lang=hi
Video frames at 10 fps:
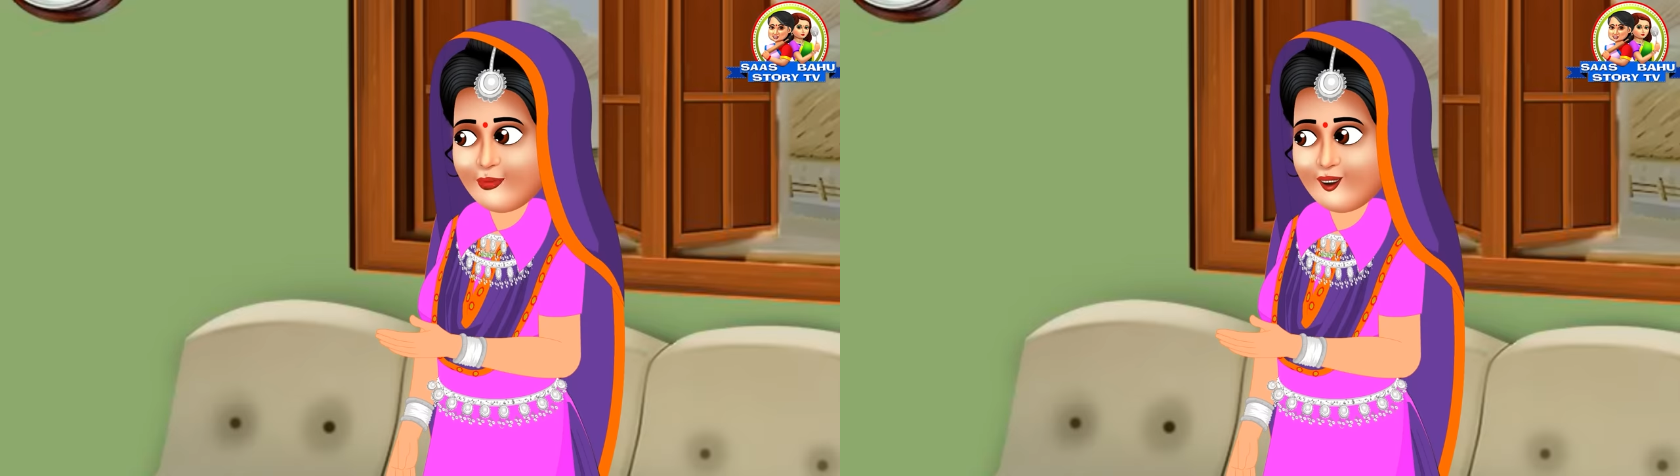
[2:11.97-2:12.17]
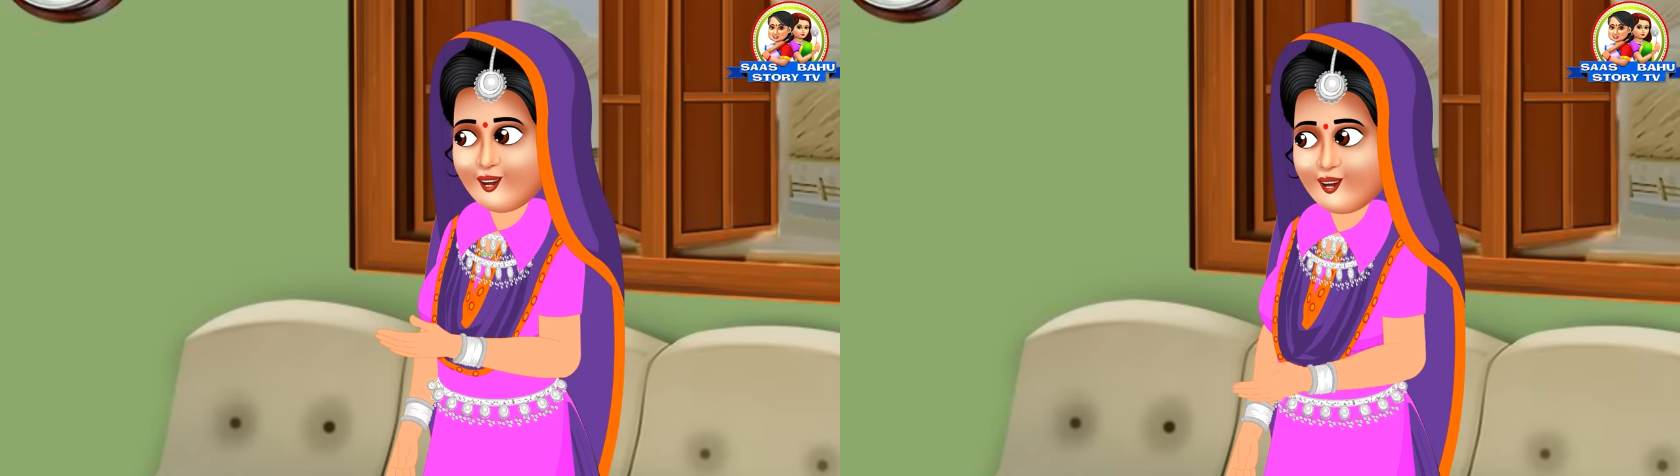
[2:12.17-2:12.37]

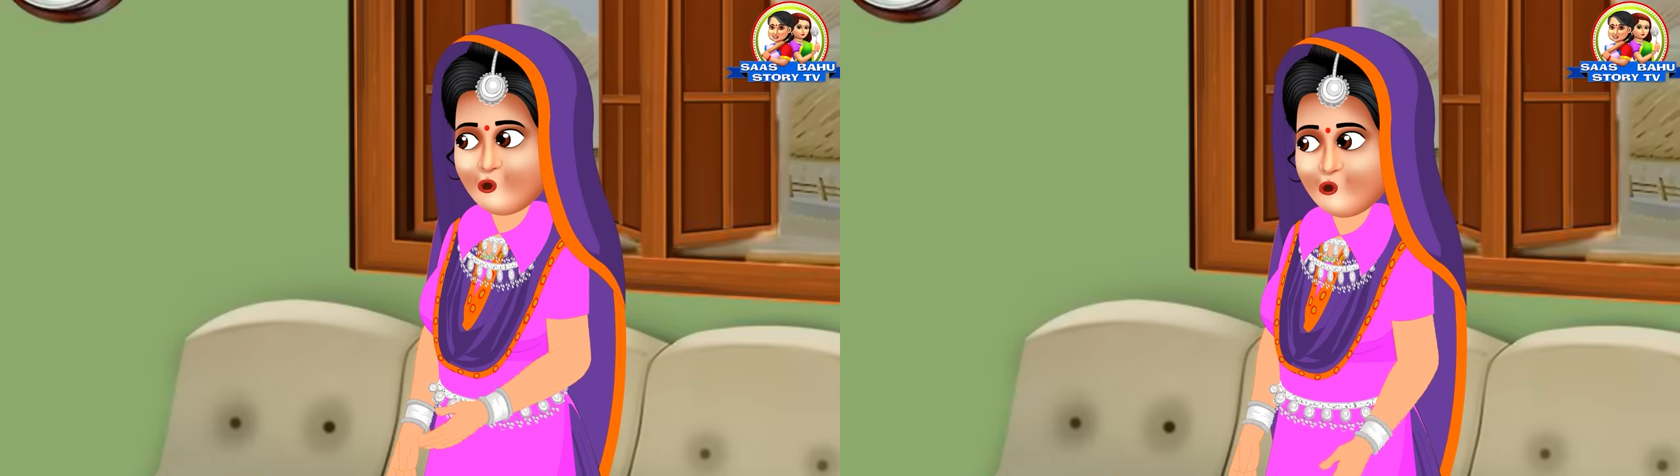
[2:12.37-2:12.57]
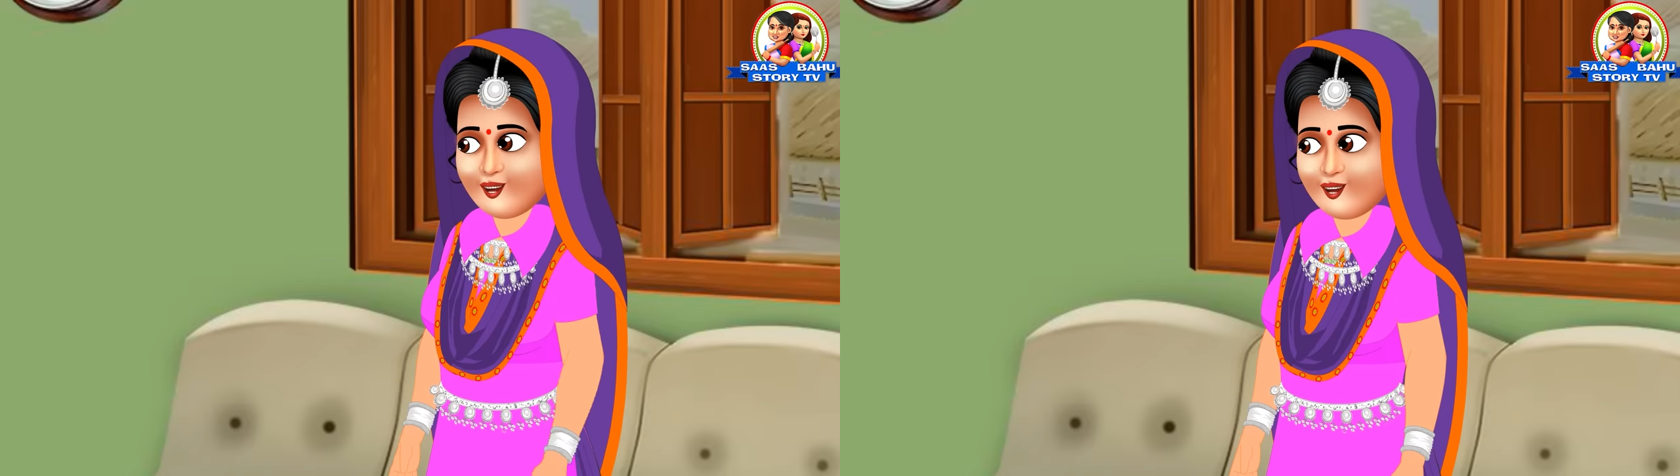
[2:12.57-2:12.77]
आज
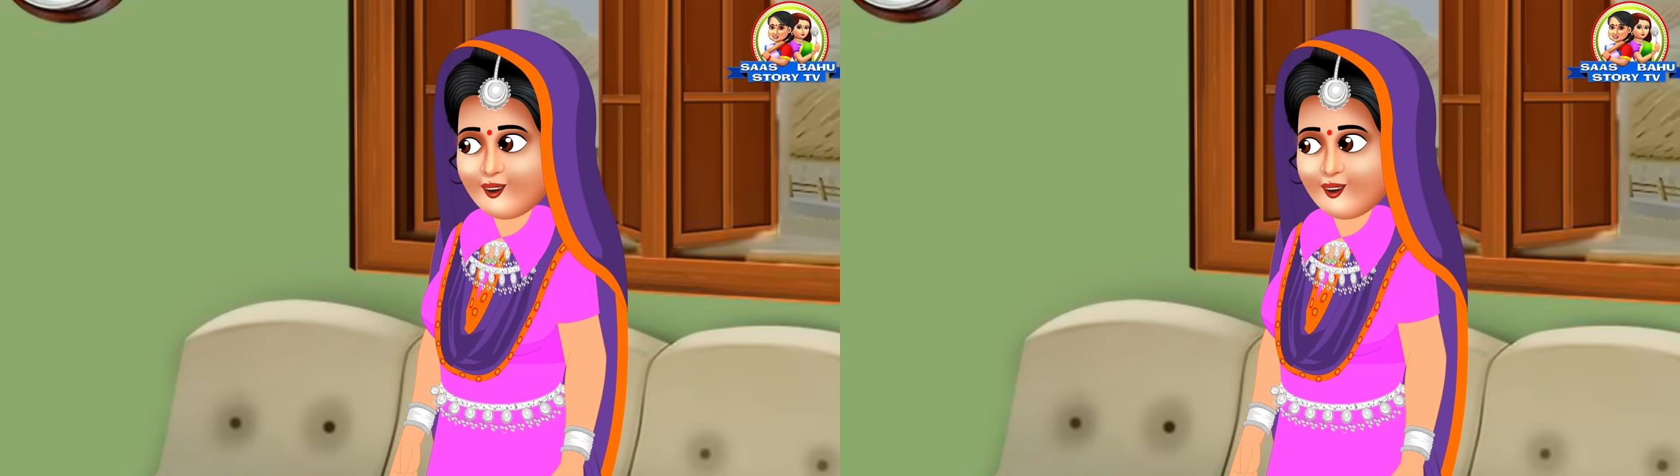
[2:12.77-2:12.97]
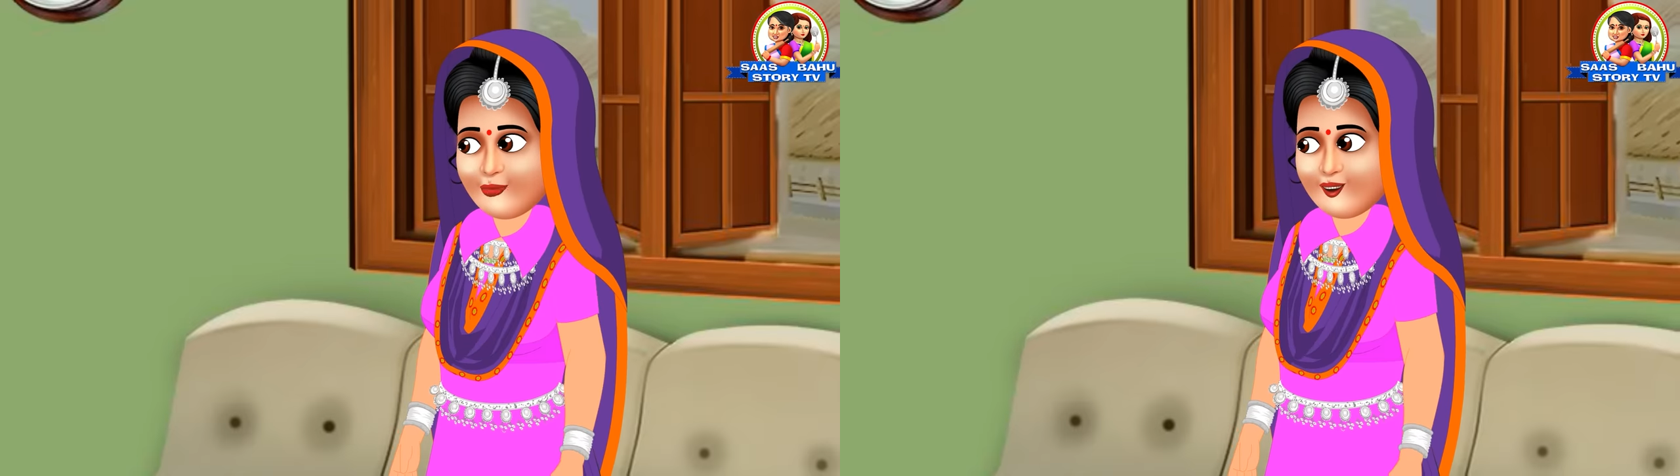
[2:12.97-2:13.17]
मुझे
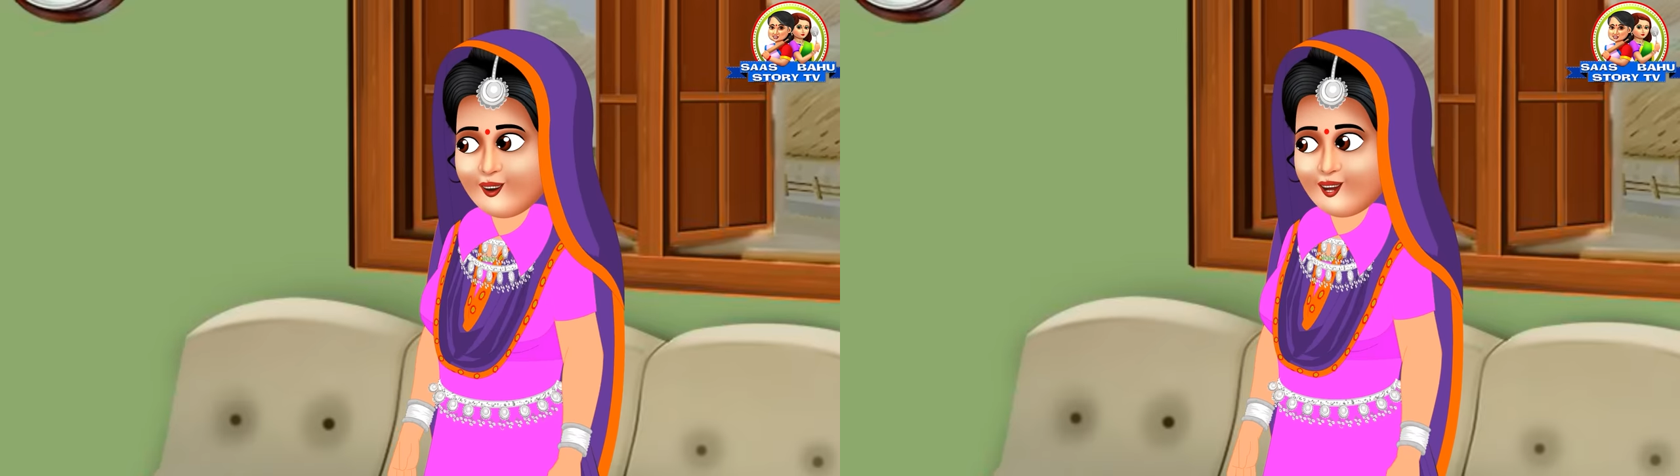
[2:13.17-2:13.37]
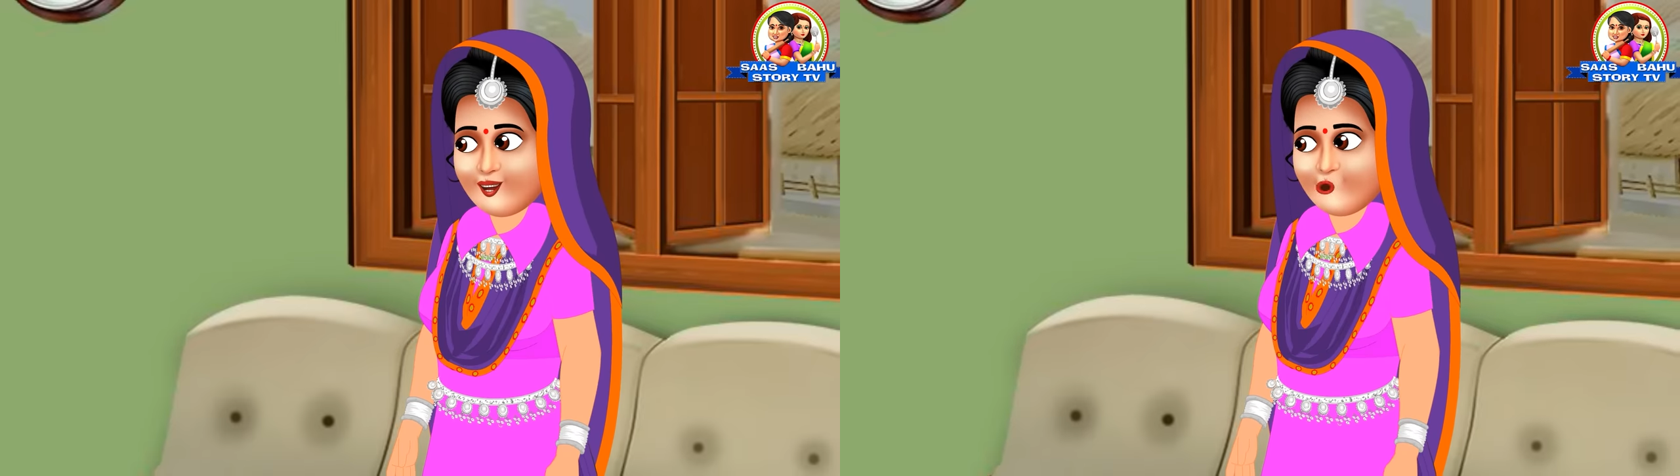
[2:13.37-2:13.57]
आपसे
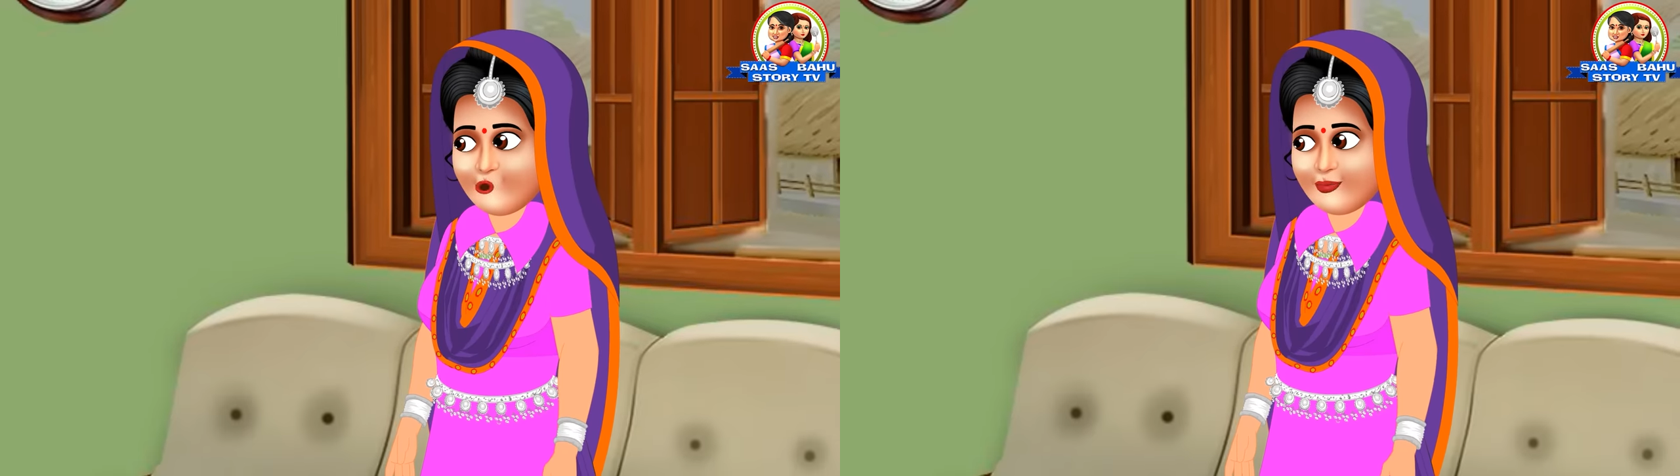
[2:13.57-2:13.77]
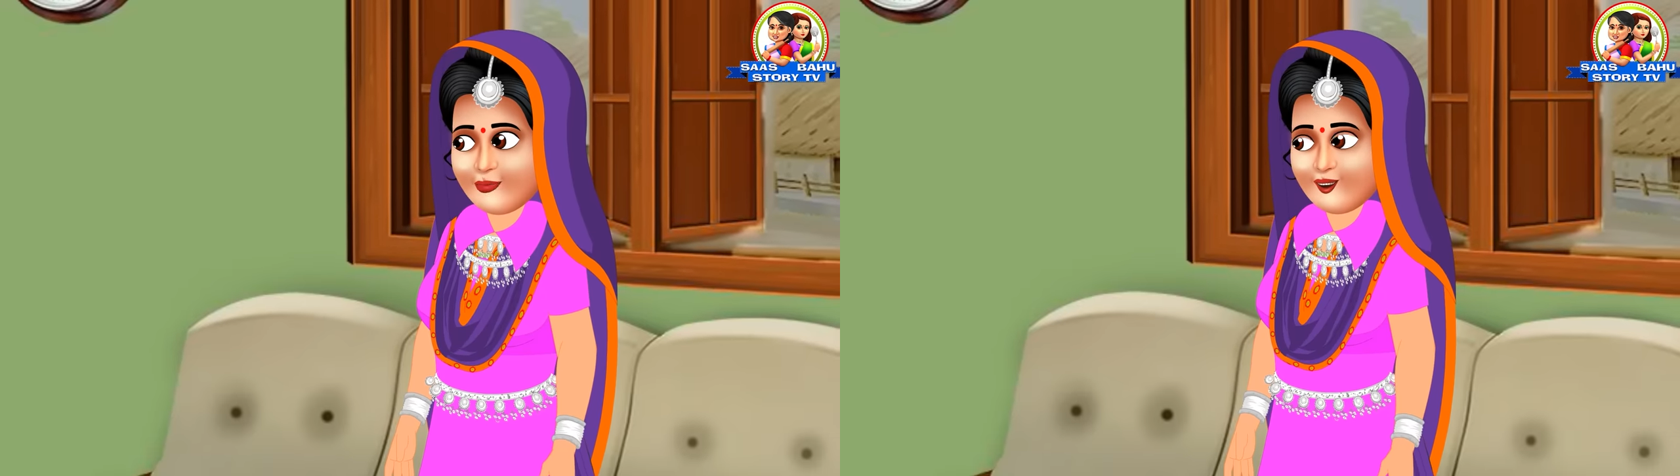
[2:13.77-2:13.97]

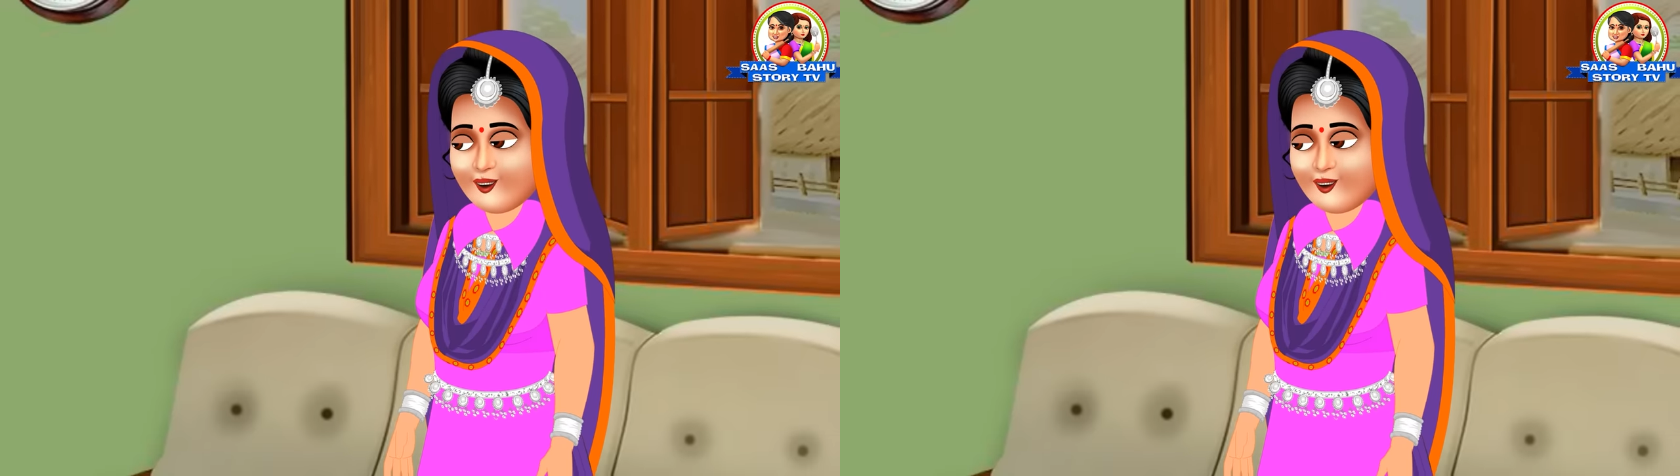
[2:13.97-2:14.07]
इस तरह